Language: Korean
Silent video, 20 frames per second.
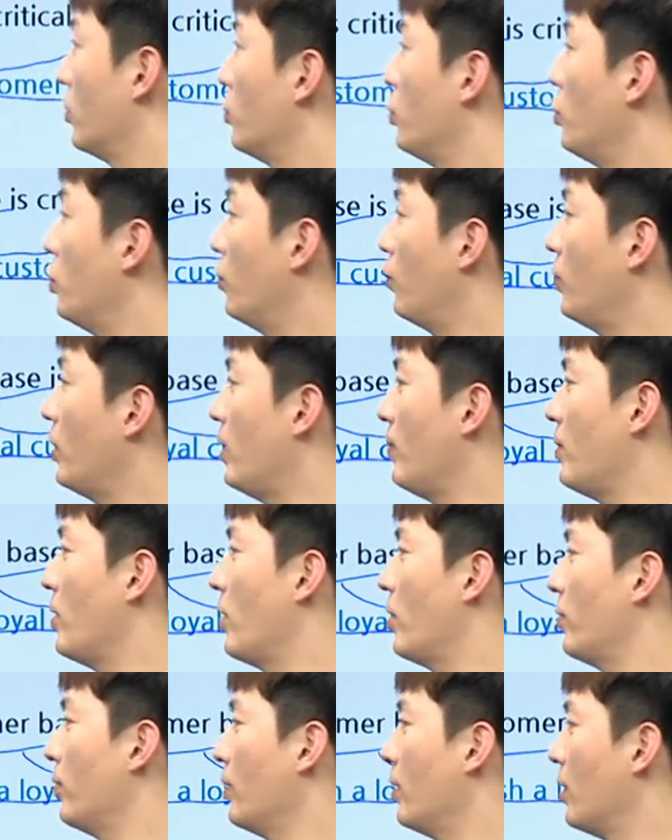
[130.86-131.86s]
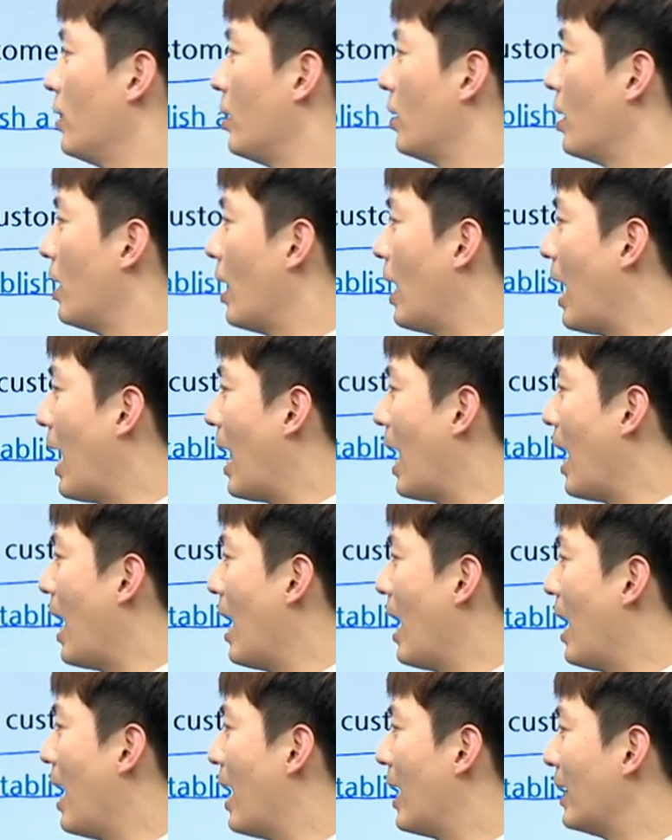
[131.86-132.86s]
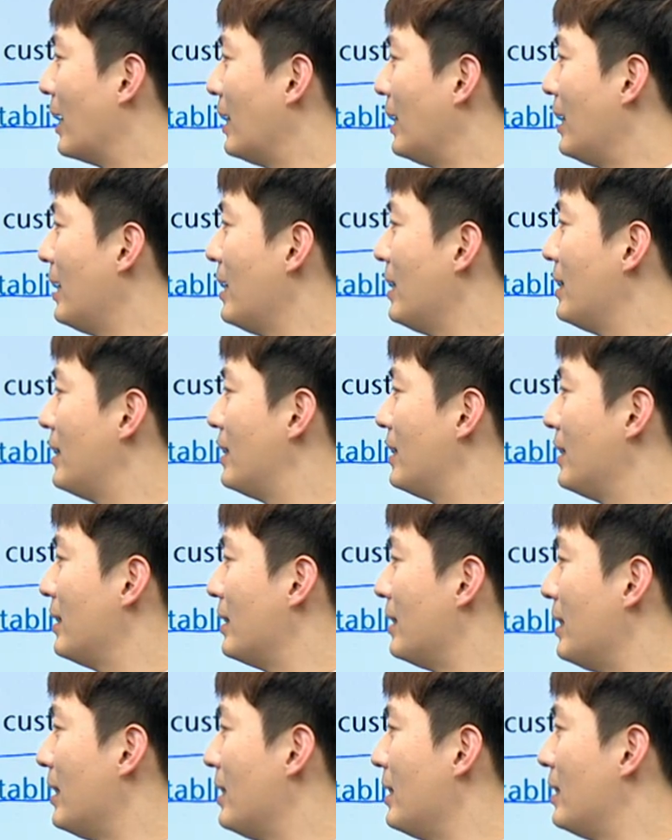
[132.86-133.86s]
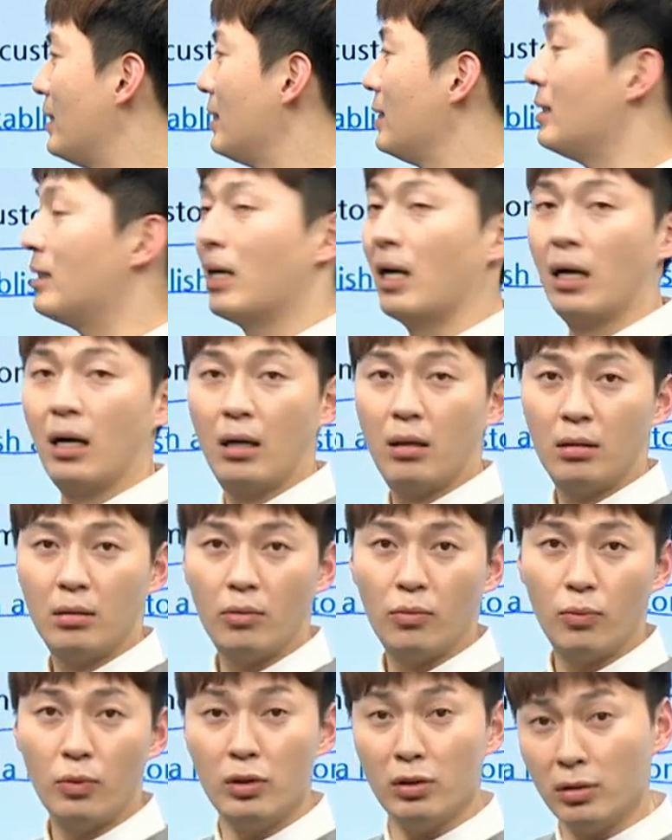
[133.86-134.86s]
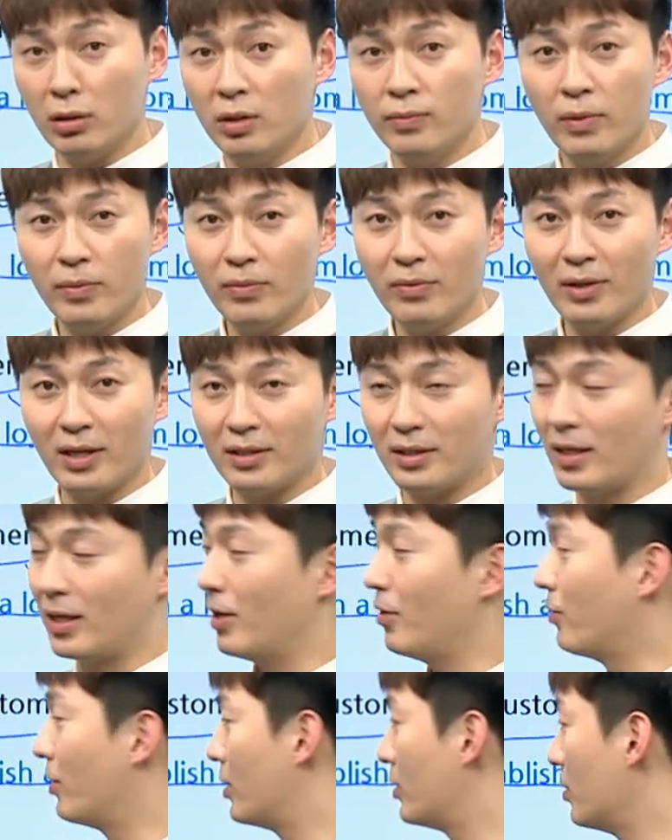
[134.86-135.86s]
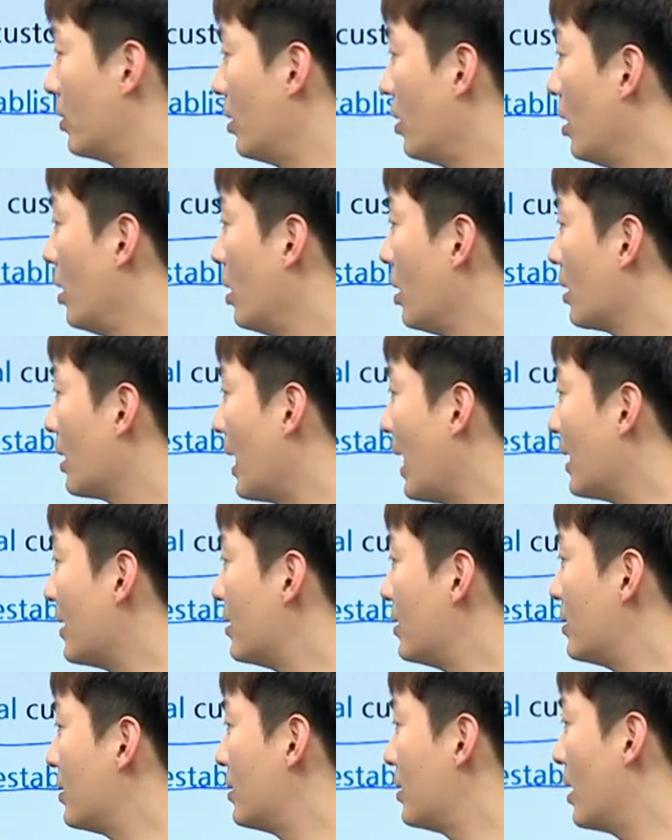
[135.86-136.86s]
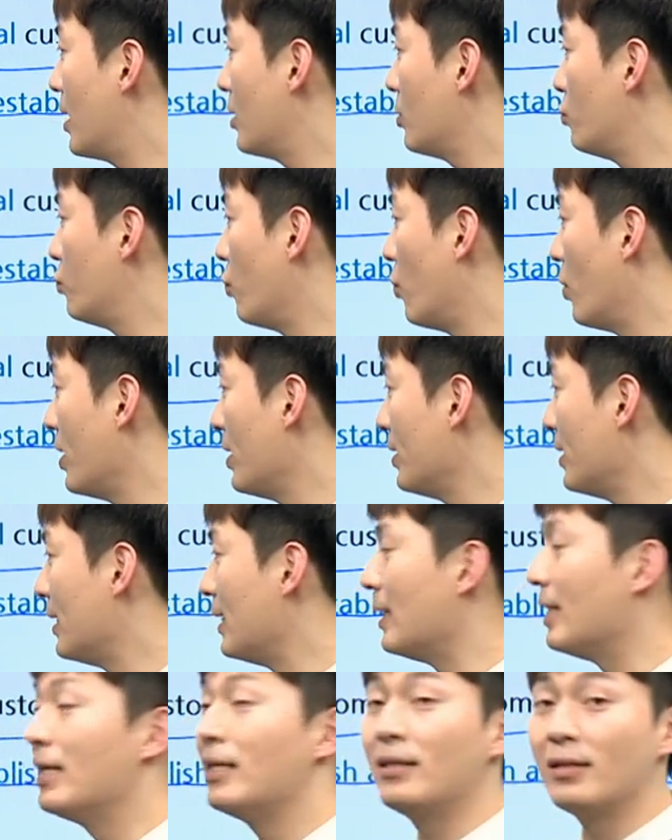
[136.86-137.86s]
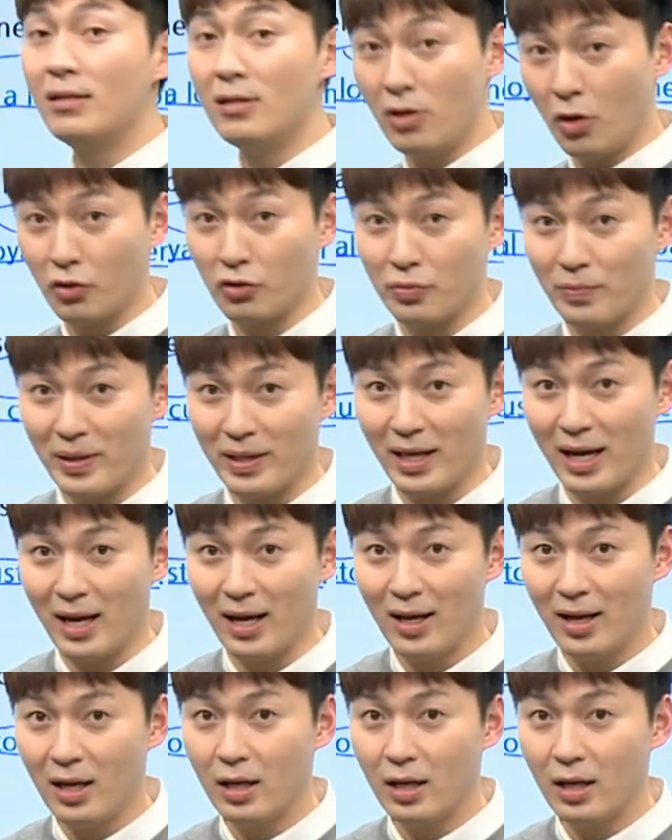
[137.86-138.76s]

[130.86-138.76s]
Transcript: 뒤로 보내면 아, is, is 이제 을문문 같잖아요. 그래서 가짜 주어인 it을 넣어줍니다.